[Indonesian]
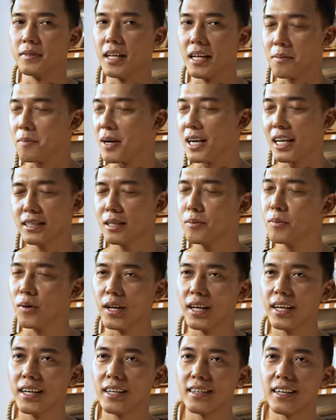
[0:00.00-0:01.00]
dari mana aja
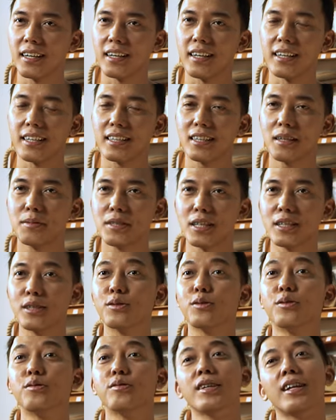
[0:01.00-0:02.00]
boleh uh, kita bisa
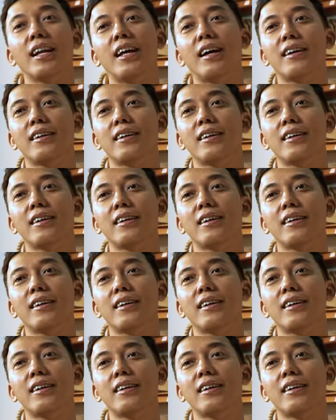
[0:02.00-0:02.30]
diskusi lah